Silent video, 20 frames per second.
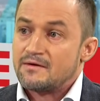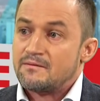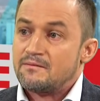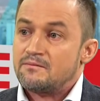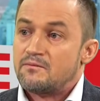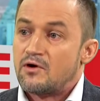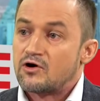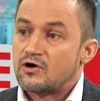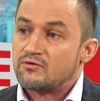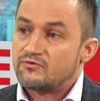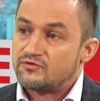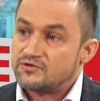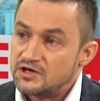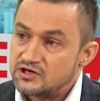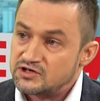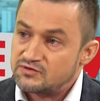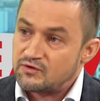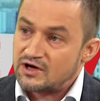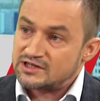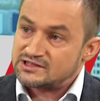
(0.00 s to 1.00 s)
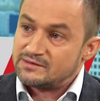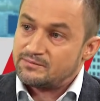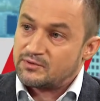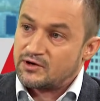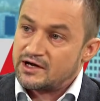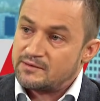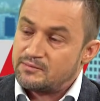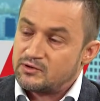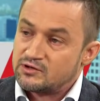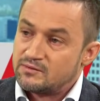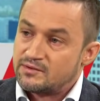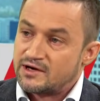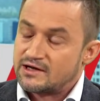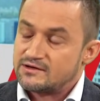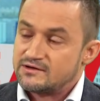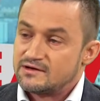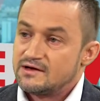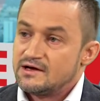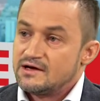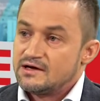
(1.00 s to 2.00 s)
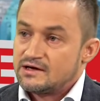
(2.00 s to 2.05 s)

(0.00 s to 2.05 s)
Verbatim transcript: mogą wnieść własny projekt pod obrady.